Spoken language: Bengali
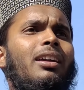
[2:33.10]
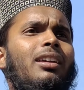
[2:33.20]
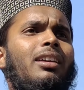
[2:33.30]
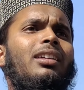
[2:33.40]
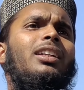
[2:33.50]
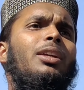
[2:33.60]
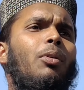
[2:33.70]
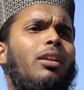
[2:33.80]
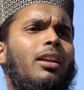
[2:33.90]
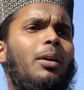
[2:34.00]
না ভাই কি
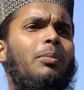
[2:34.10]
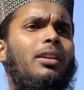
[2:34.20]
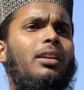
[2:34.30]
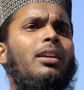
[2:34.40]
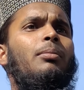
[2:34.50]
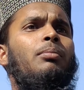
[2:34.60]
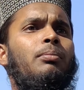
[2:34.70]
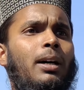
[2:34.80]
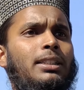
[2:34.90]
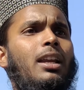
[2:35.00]
বলেন আপনি
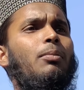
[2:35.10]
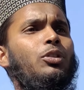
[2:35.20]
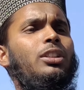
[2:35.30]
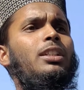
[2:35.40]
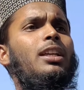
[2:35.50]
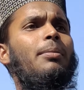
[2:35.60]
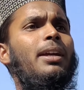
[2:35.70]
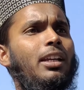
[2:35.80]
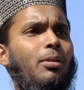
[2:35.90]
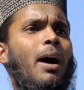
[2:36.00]
বাসারা মসজিদে যাবে
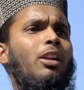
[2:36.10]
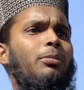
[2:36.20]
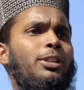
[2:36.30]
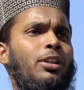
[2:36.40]
এটা তো ভালো